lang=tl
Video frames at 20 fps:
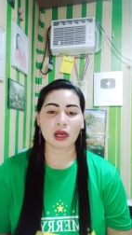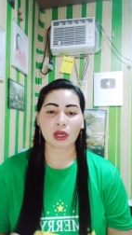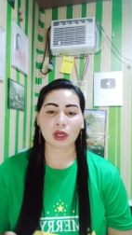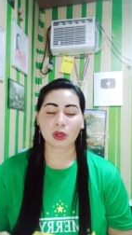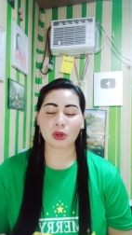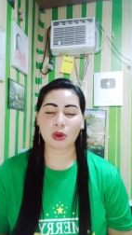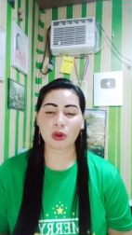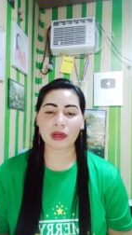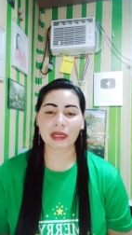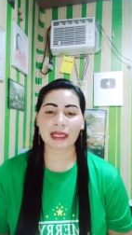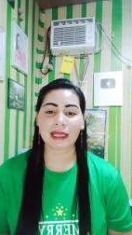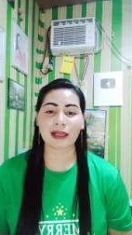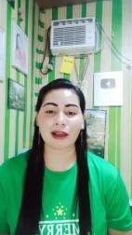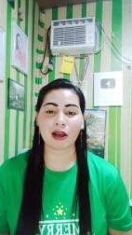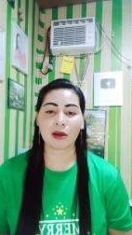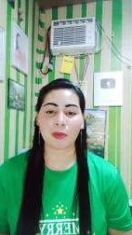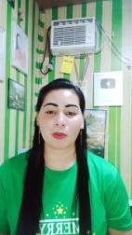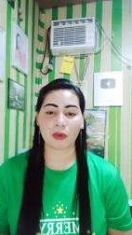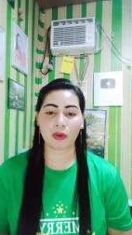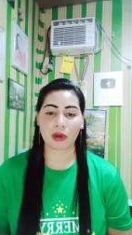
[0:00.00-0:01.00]
kung
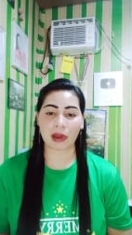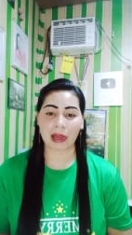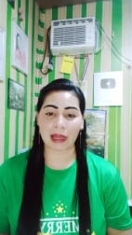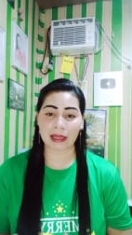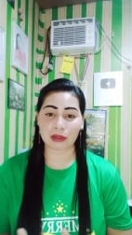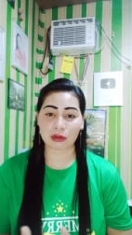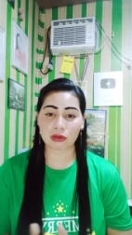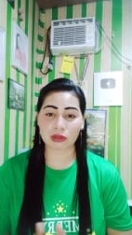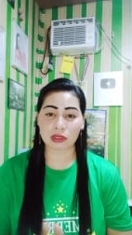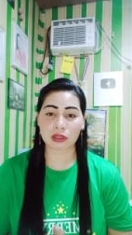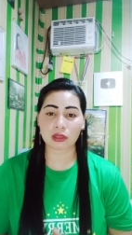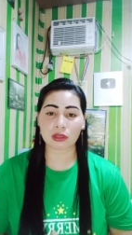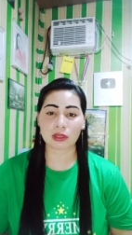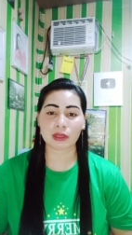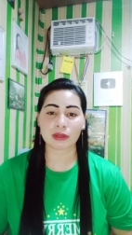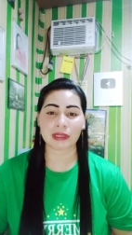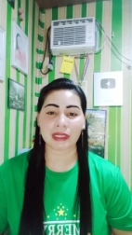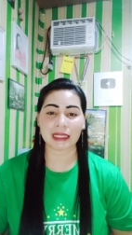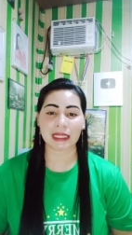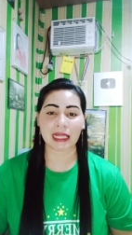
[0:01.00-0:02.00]
ikaw po ay gustong
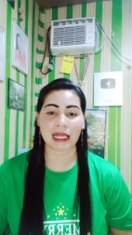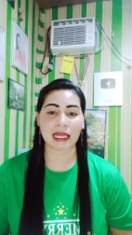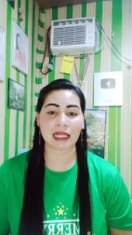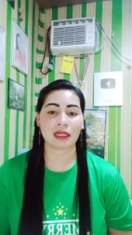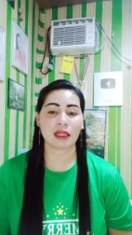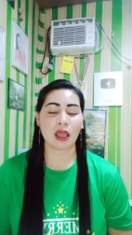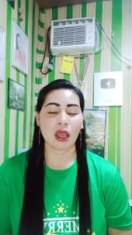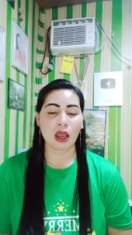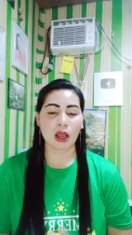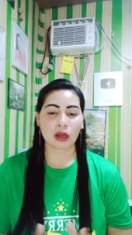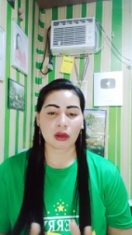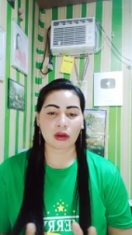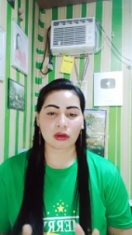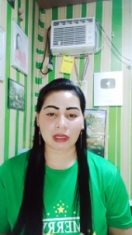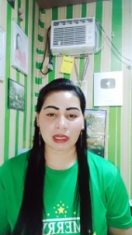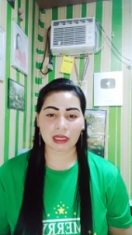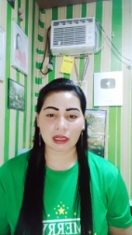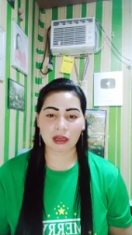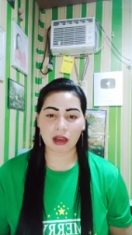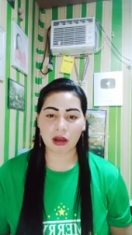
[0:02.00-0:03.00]
swertihin,
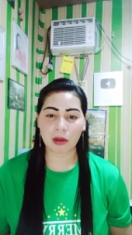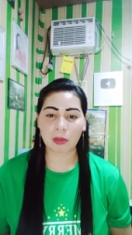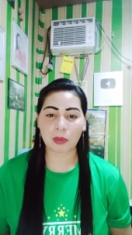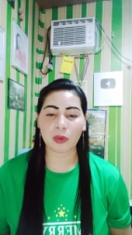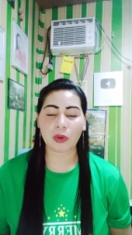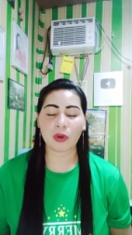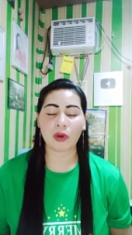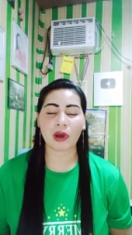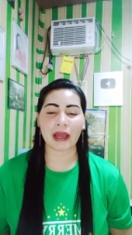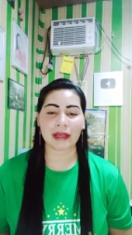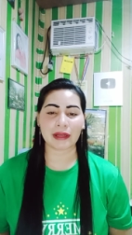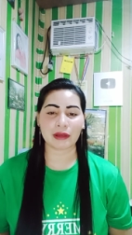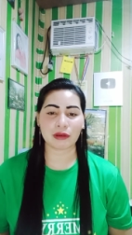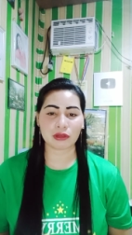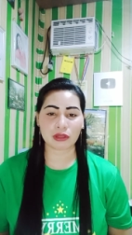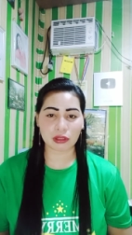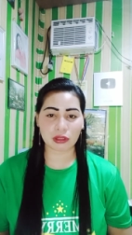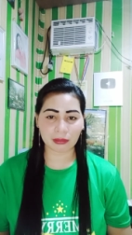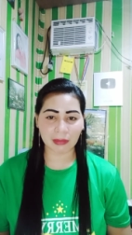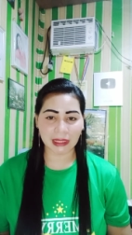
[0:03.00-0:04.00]
kung ikaw po ay
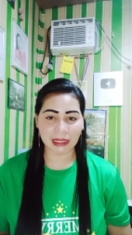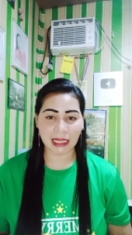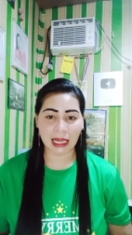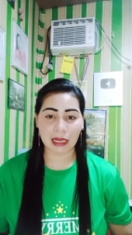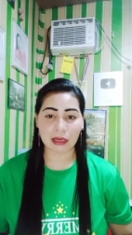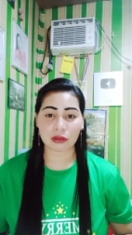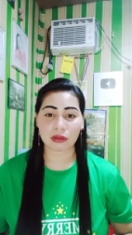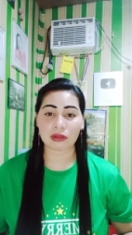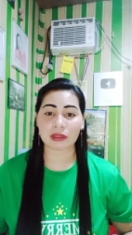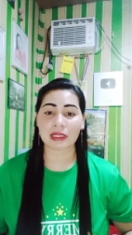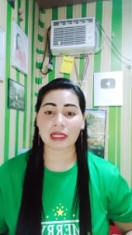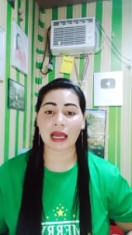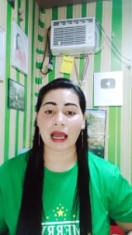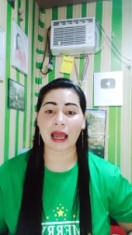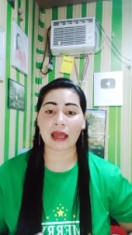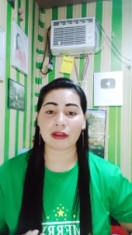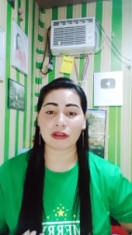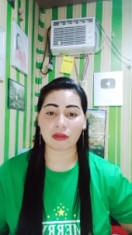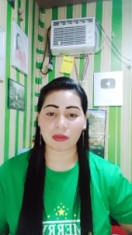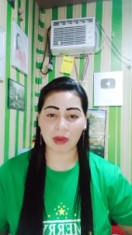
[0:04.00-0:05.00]
gustong manalo sa
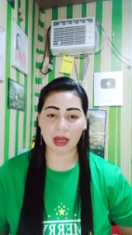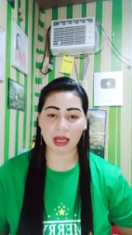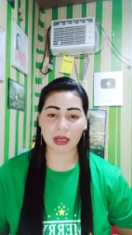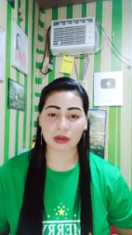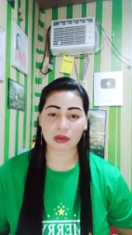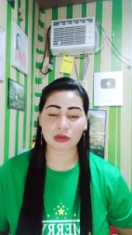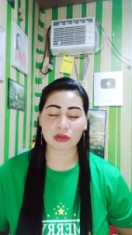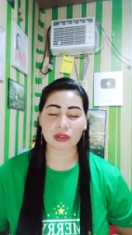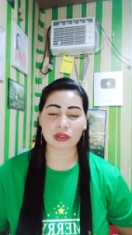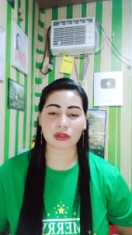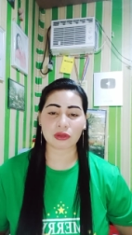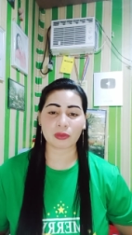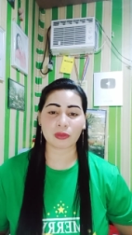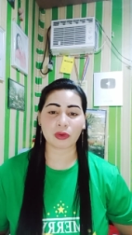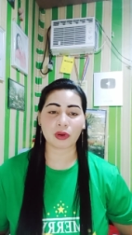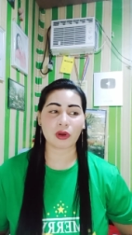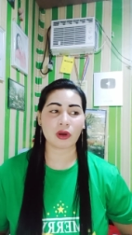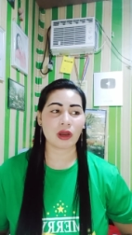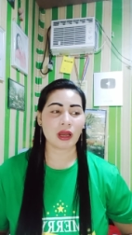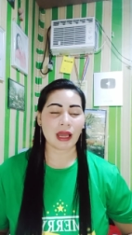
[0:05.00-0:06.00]
anumang gusto
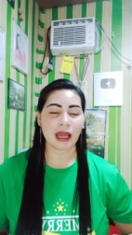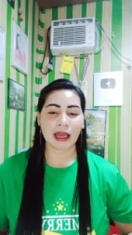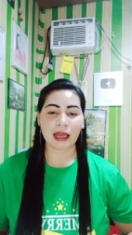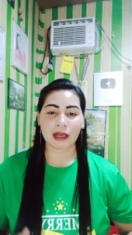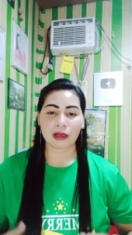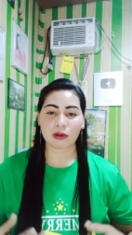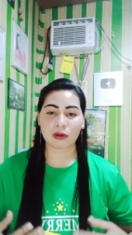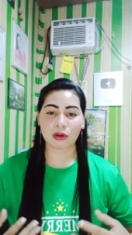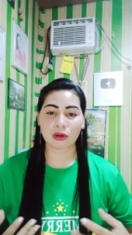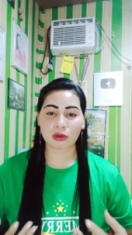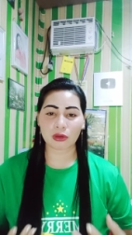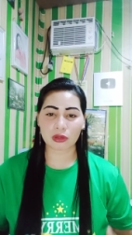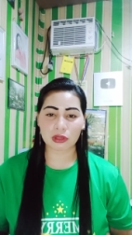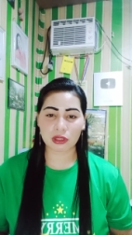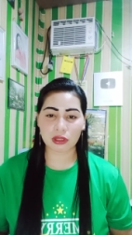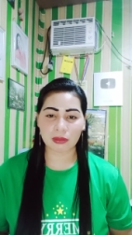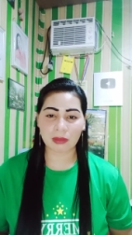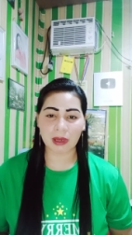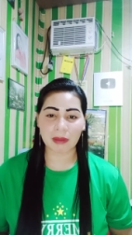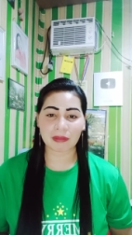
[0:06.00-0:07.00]
mo, kung
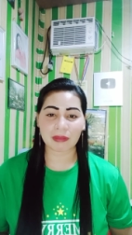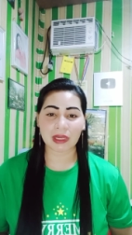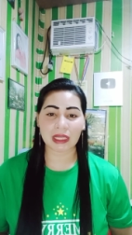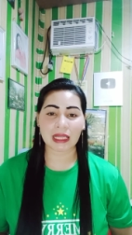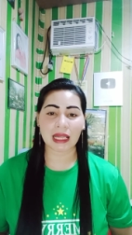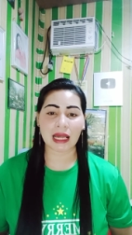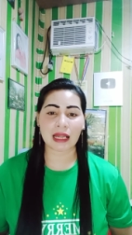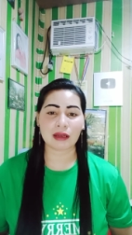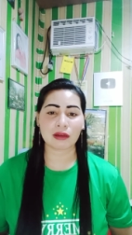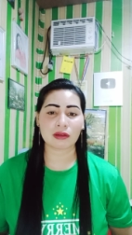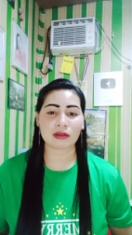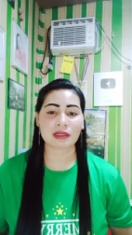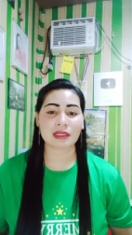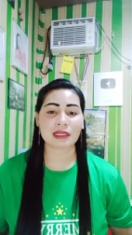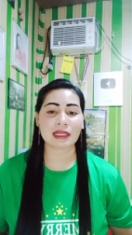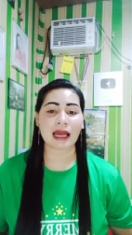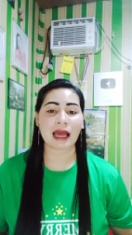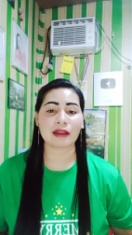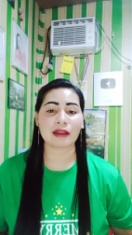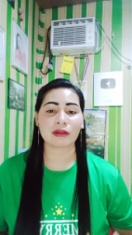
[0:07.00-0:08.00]
gusto mong manalo
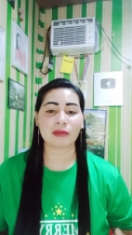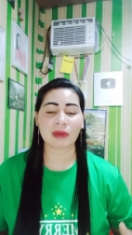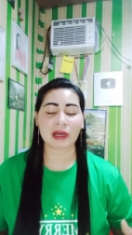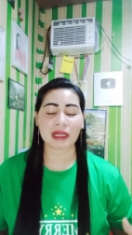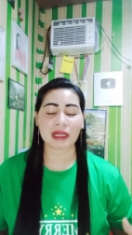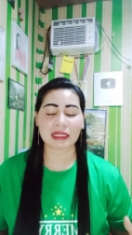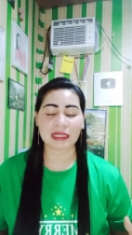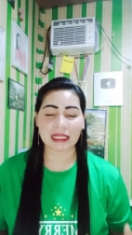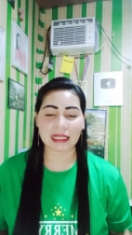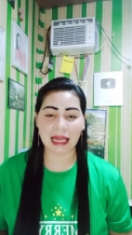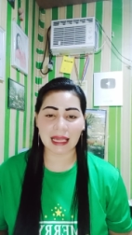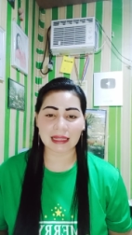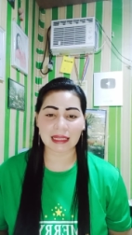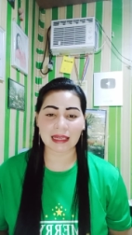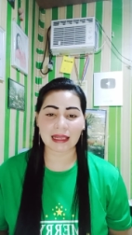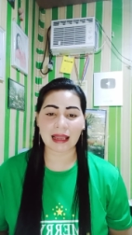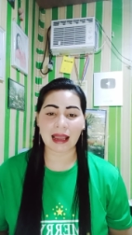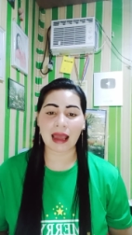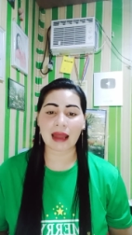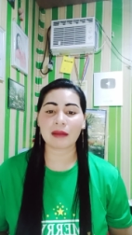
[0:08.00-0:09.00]
sa anumang
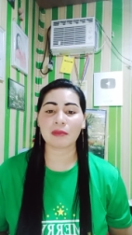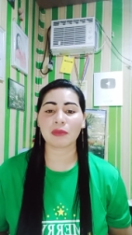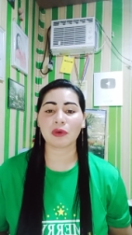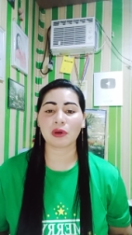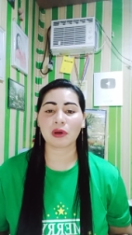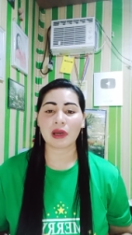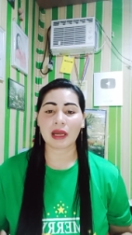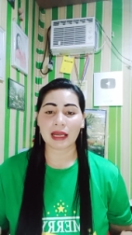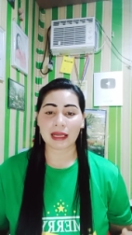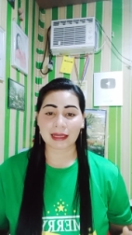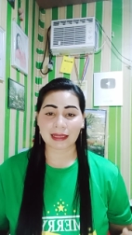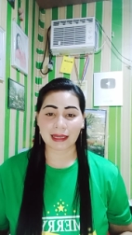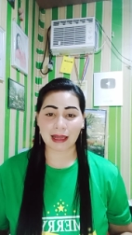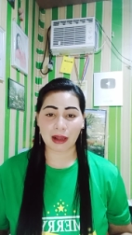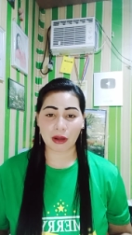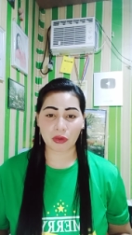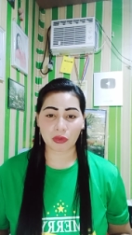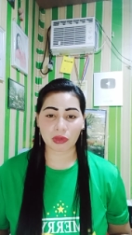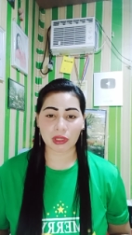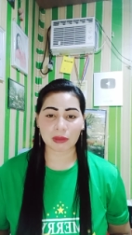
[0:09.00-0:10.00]
tinatayaan mo,
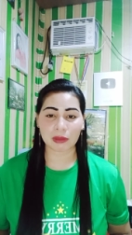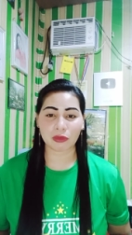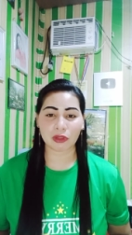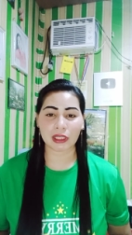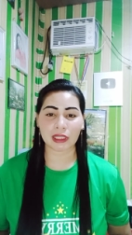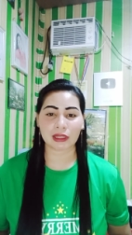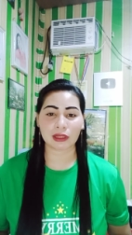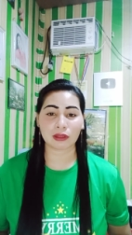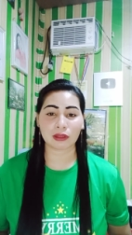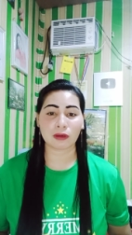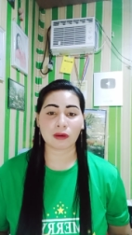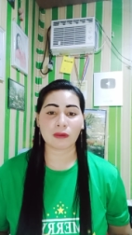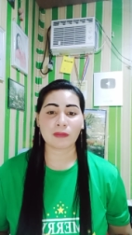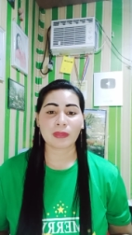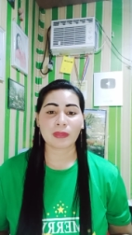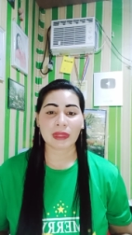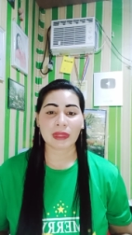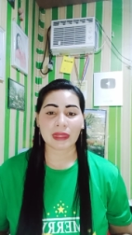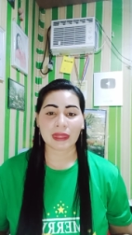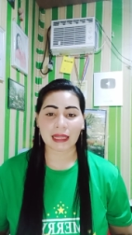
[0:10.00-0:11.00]
gawin mo ito
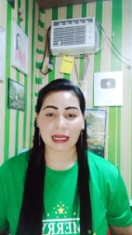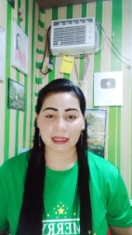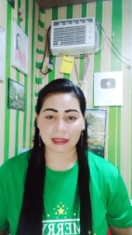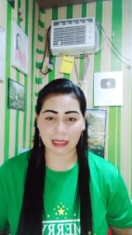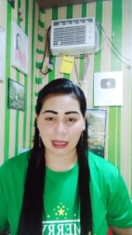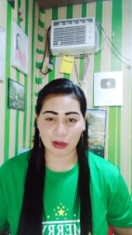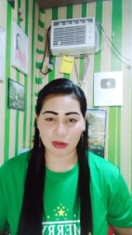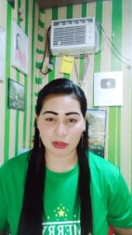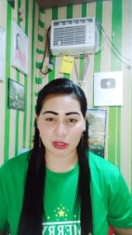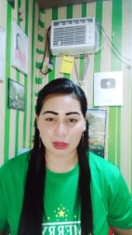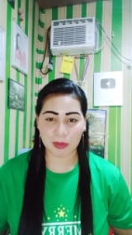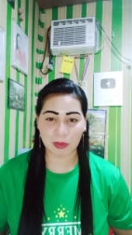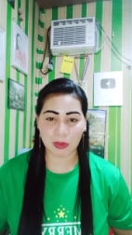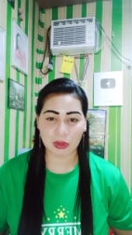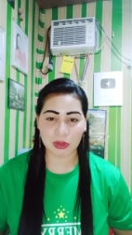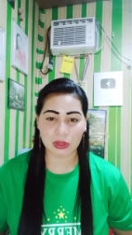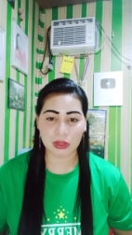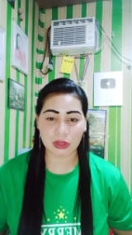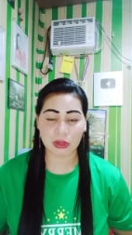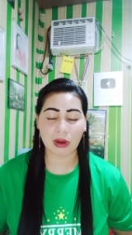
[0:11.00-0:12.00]
ng taos
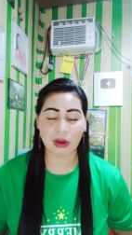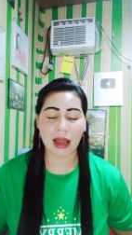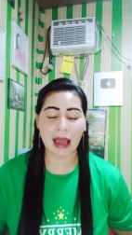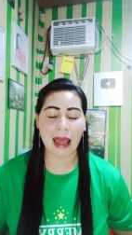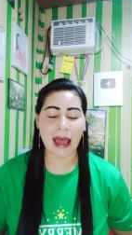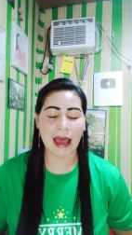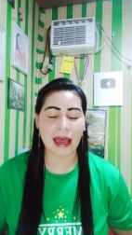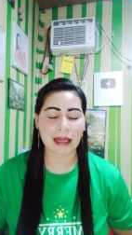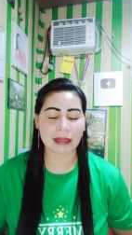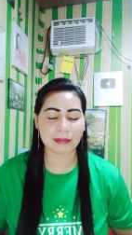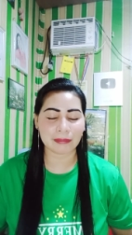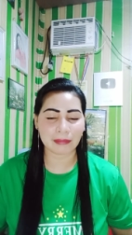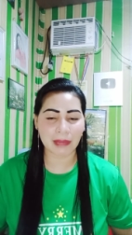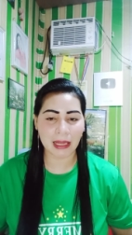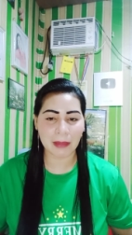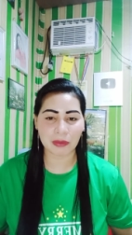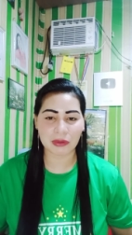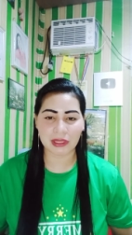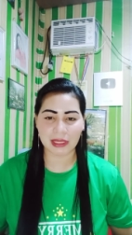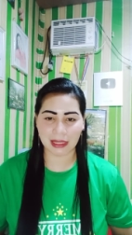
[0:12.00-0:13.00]
puso at
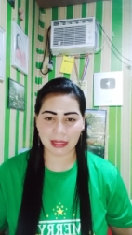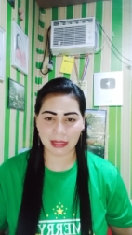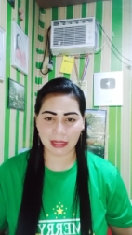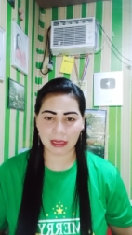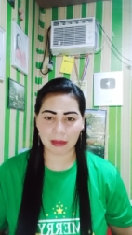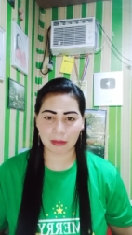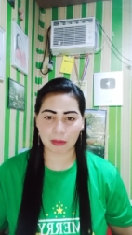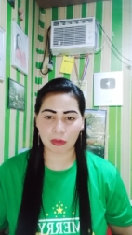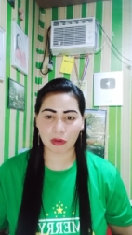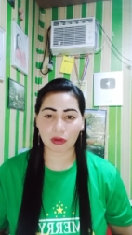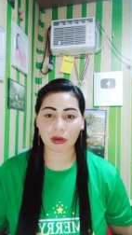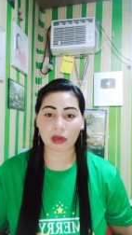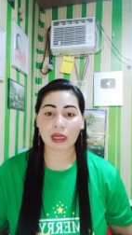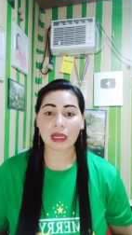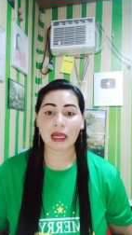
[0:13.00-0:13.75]
may positibong